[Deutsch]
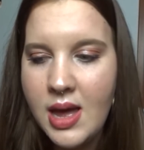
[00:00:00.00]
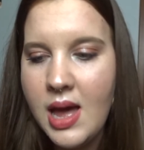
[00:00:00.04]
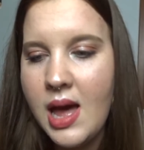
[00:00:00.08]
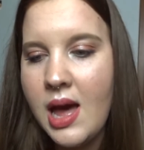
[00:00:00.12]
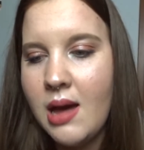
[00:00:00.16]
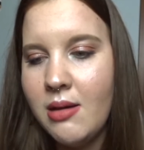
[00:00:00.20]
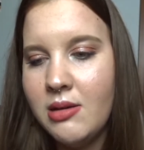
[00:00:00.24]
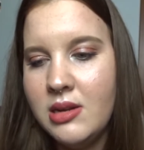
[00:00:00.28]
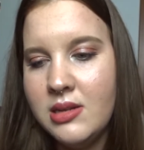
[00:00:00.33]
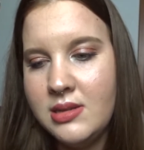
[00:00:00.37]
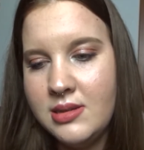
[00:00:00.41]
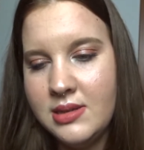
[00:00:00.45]

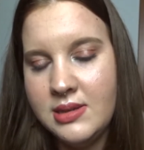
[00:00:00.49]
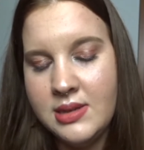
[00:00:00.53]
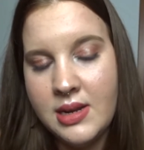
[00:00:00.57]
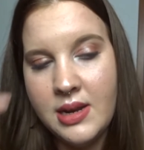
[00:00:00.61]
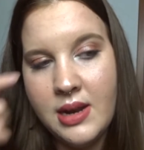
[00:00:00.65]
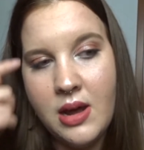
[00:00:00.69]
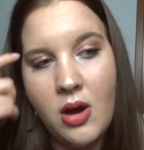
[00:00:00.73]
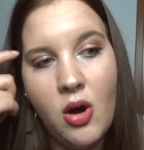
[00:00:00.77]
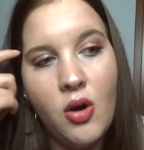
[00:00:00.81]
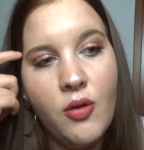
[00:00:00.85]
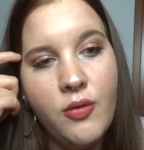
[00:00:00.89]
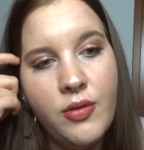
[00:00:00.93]
Aber das sind dann
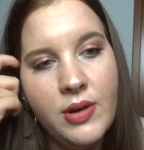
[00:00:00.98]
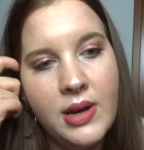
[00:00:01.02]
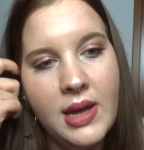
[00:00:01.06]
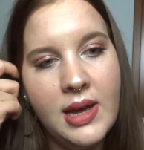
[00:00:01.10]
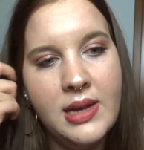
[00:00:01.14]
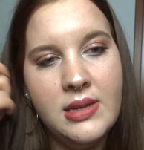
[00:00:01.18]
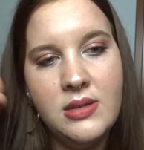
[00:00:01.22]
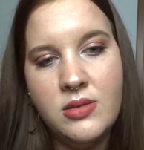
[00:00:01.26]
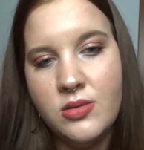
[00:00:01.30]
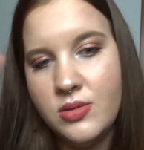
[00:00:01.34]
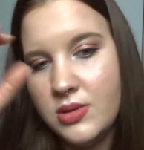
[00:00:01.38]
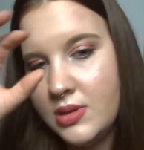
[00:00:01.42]
auch
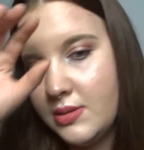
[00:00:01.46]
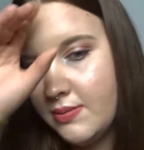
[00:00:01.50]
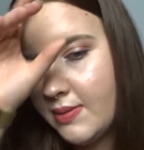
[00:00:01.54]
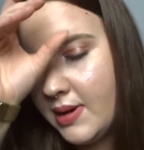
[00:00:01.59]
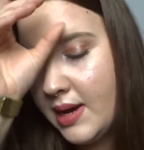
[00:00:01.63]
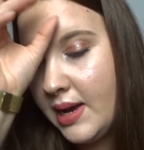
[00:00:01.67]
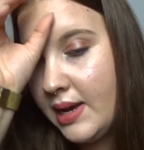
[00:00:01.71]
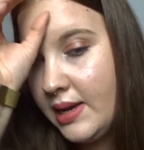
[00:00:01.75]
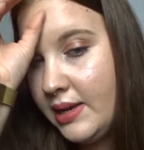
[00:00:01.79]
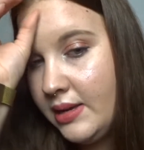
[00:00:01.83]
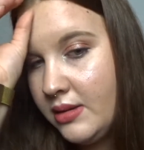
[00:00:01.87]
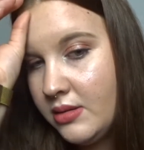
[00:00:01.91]
vielleicht so
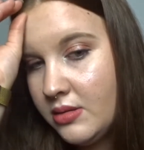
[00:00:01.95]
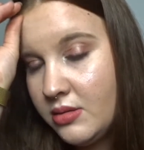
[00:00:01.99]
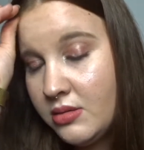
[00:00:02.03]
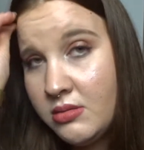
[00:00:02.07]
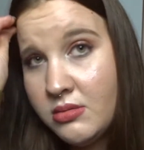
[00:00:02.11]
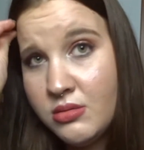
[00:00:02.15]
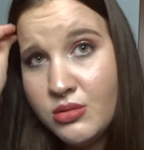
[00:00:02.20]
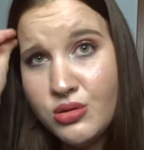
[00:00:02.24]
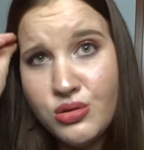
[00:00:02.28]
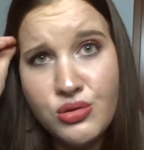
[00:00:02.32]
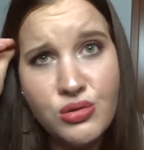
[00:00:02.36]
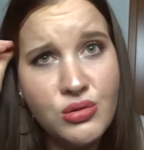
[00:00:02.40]
zwei
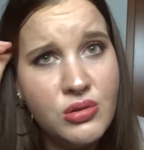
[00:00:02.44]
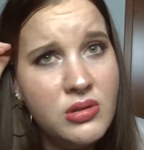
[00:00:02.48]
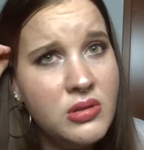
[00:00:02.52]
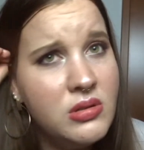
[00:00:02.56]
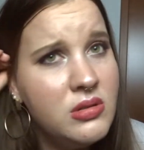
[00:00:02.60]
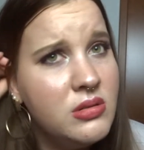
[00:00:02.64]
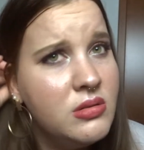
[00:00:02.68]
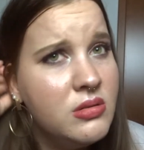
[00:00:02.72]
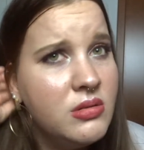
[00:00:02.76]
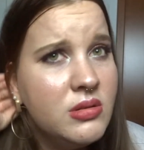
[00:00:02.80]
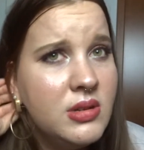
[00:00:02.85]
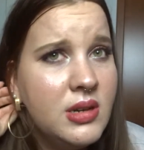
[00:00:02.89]

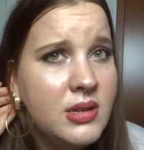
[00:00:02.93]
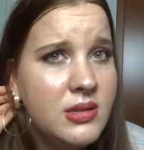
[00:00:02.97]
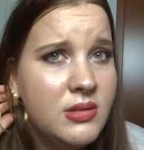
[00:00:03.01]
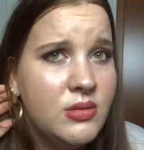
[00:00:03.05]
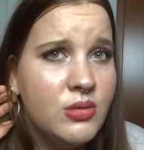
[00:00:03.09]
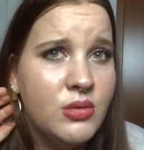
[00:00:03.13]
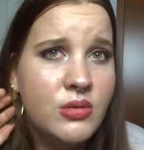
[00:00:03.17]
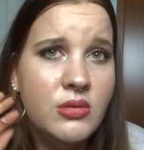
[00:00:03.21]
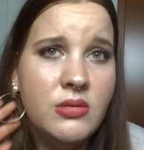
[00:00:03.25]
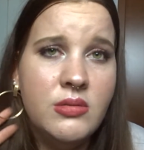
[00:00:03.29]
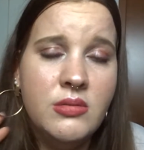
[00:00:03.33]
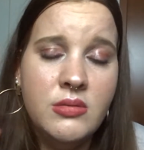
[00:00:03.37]
Stunden oder
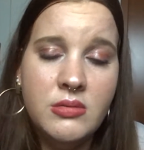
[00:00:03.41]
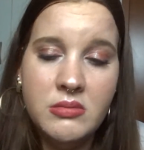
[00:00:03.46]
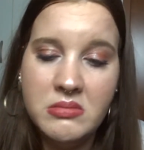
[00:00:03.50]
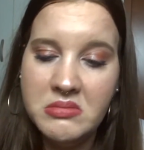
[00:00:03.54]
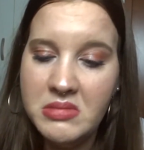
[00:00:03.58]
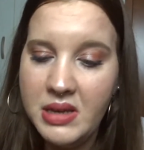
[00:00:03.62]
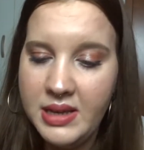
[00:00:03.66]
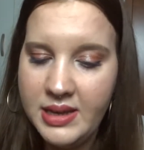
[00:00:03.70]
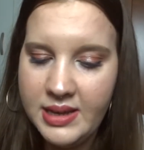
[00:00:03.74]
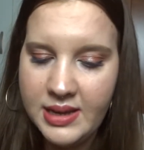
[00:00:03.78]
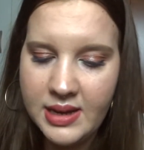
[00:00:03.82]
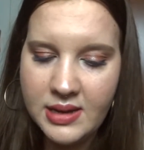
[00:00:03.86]
so.
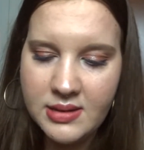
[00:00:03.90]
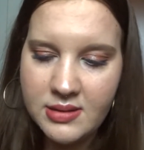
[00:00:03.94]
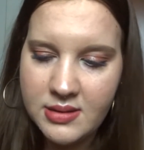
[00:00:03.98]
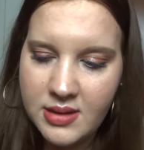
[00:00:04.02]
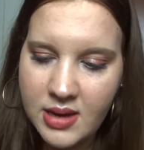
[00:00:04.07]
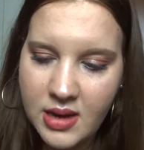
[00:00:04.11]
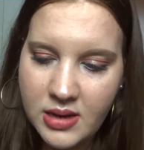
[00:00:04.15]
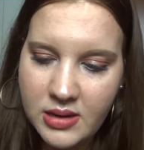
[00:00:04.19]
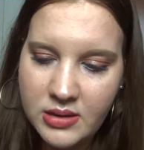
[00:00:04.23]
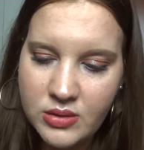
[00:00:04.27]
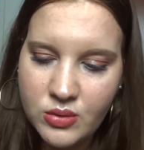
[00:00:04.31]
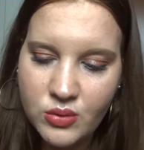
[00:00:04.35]
Ich kann es
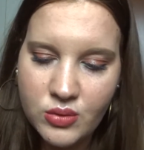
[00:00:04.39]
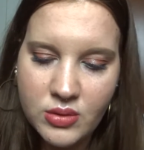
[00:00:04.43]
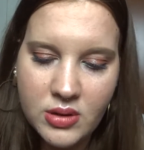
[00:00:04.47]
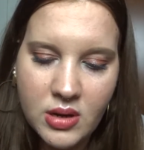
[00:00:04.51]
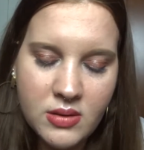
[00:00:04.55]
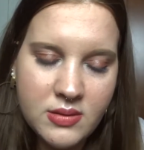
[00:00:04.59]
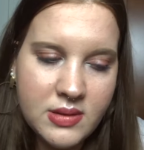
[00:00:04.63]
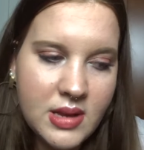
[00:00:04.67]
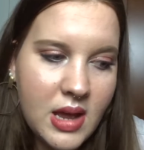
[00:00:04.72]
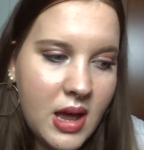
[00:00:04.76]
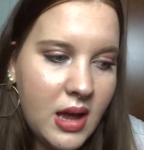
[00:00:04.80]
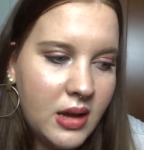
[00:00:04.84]
gar nicht so
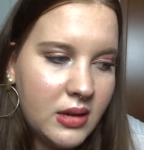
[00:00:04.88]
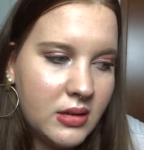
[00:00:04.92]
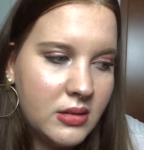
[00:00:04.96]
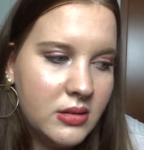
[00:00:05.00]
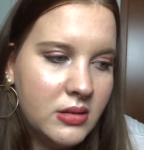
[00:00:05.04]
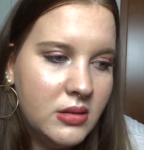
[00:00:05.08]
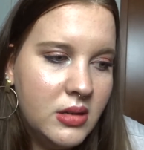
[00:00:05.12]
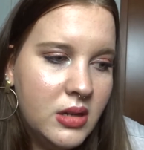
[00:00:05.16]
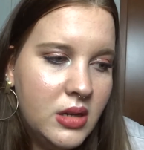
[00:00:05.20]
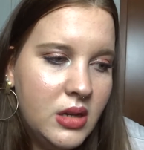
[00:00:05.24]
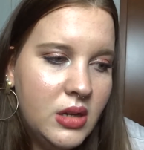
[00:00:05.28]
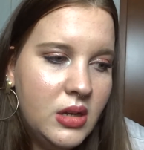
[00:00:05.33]
genau sagen